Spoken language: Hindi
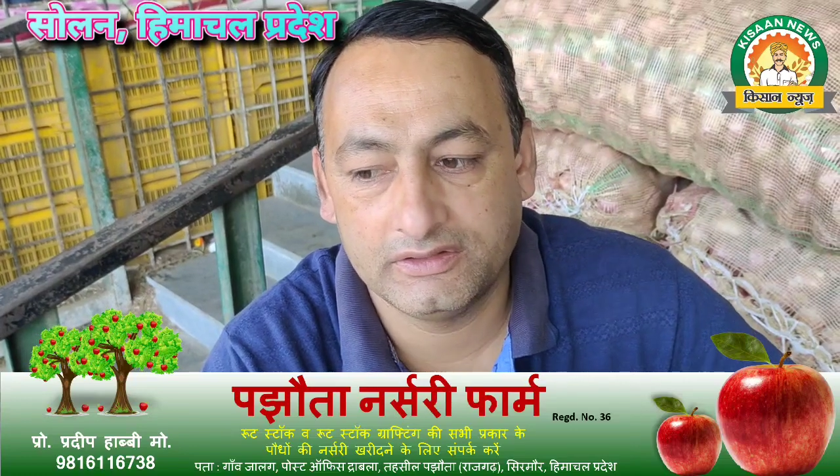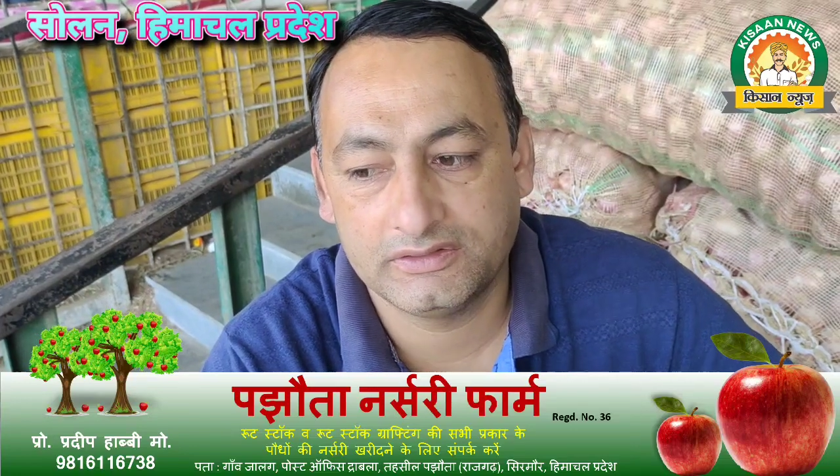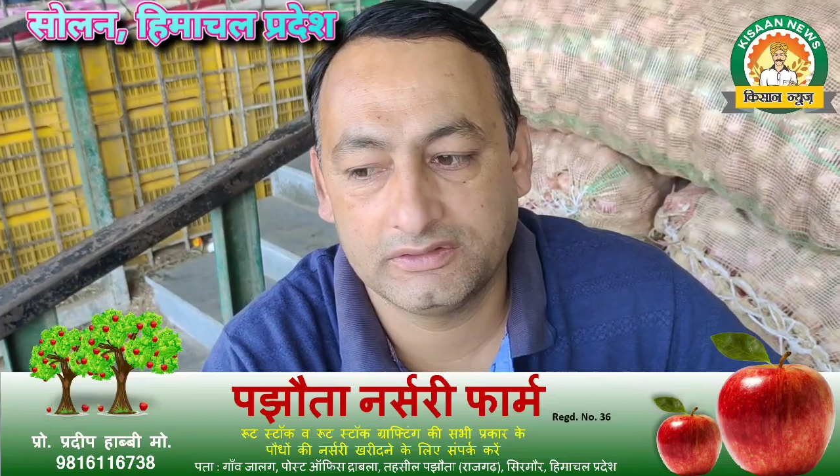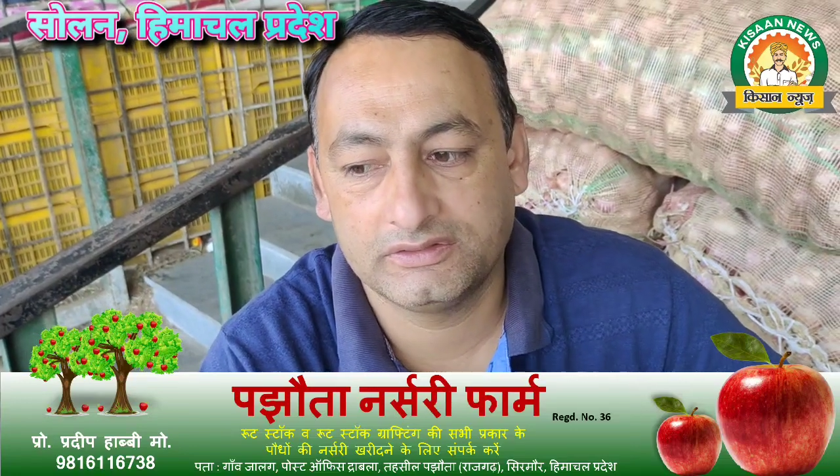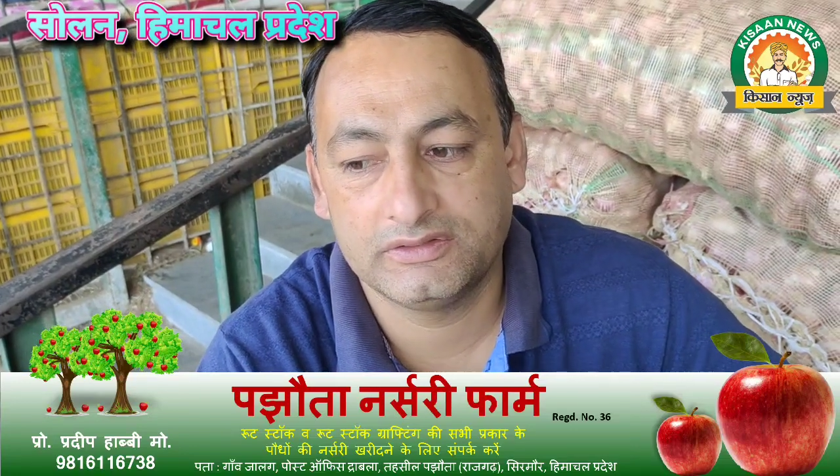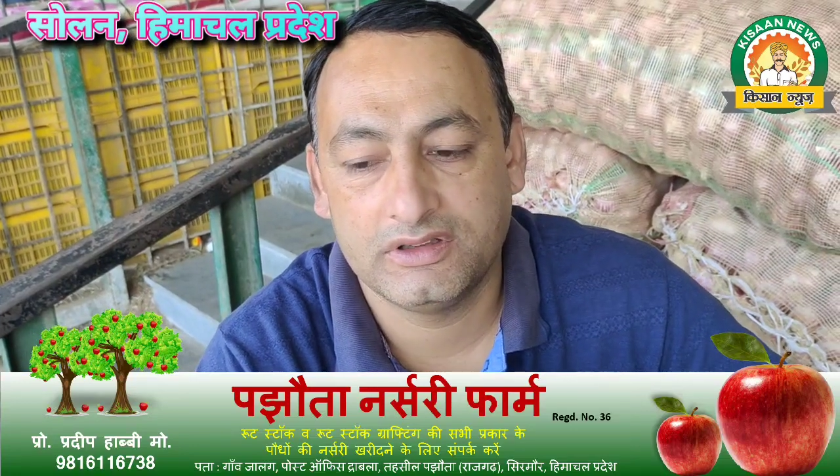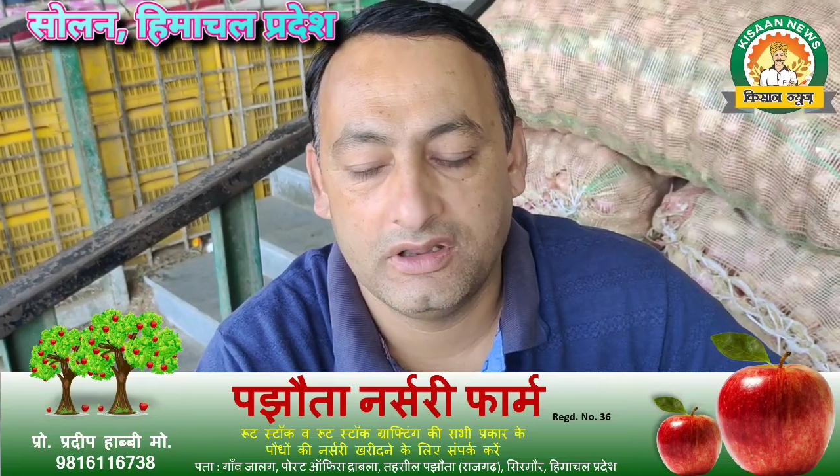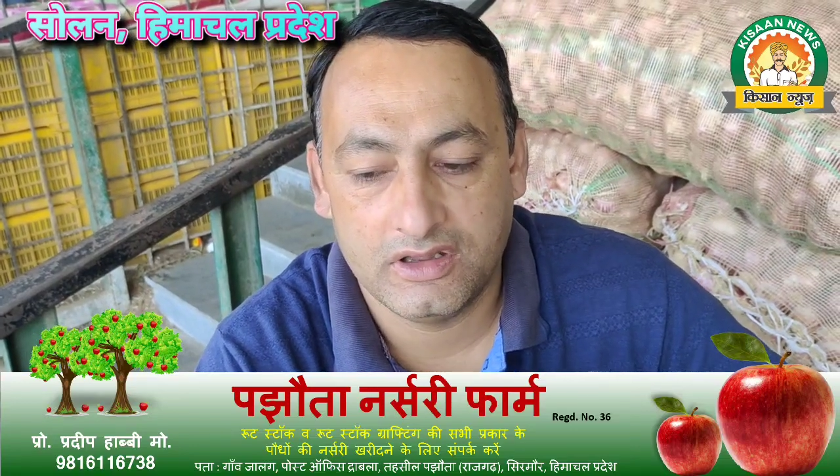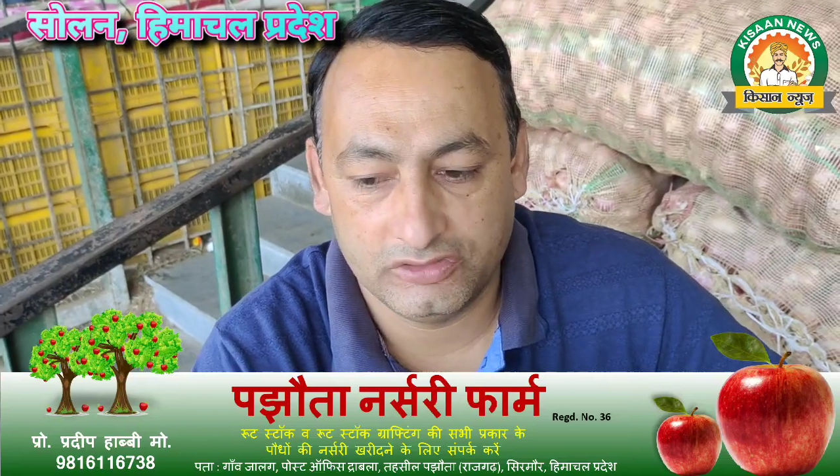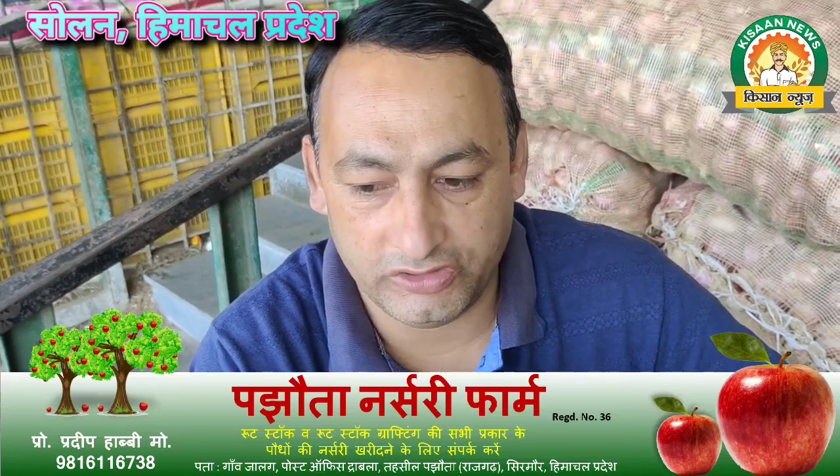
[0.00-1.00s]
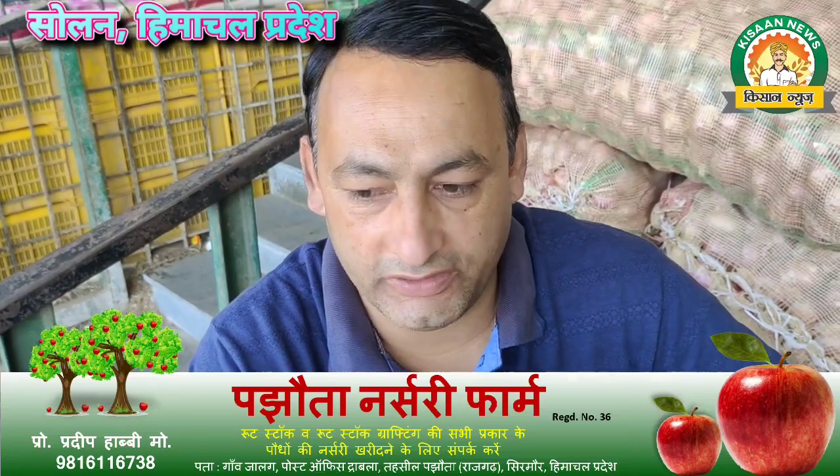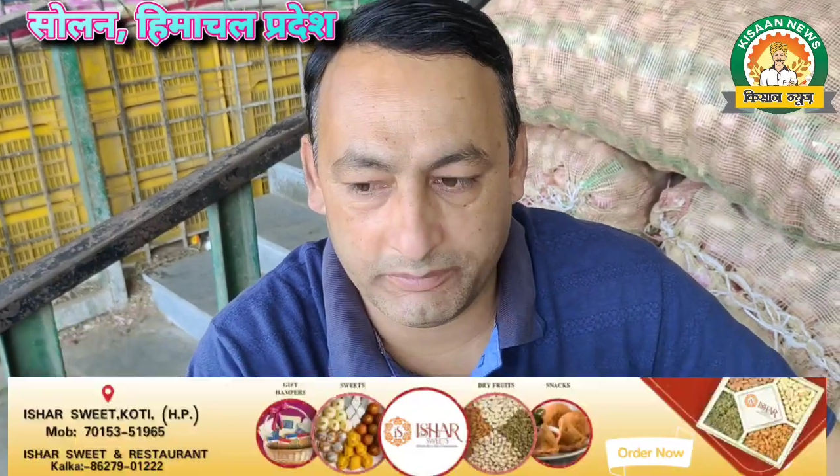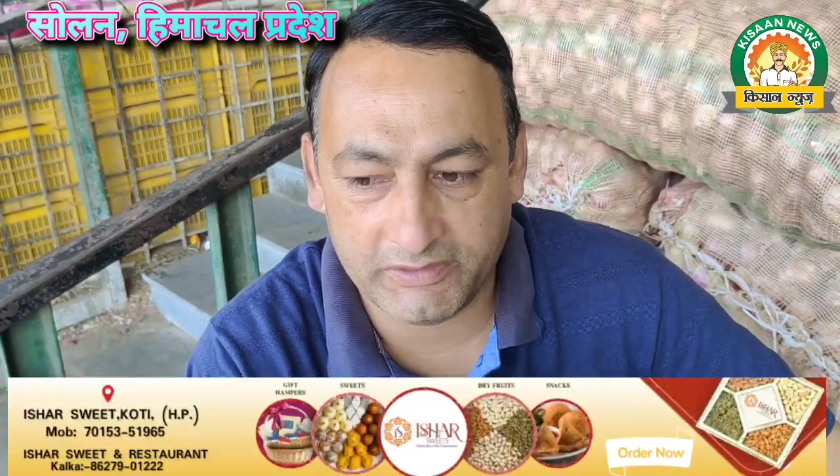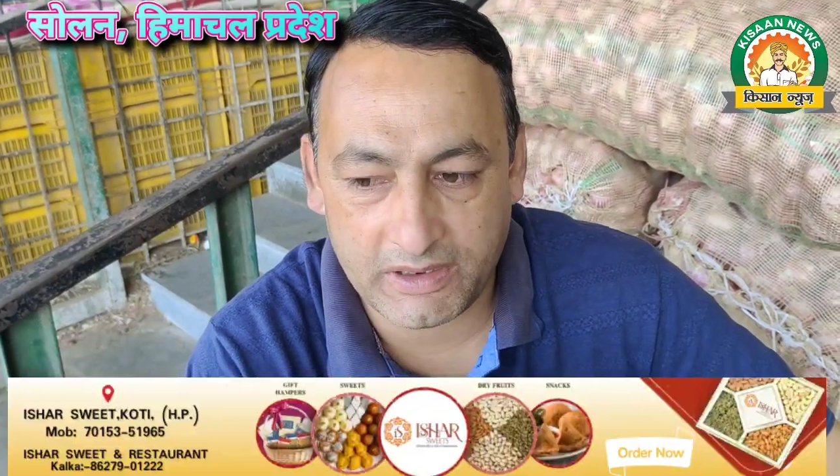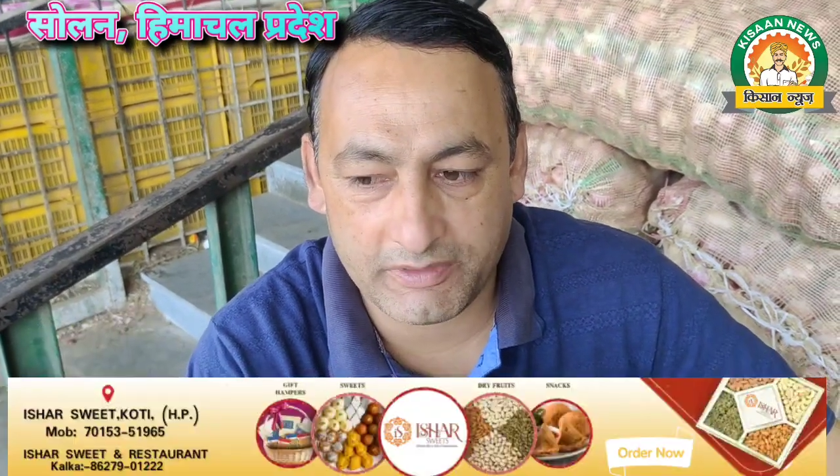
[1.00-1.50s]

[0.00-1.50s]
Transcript: तेज मिर्च तेज मिर्च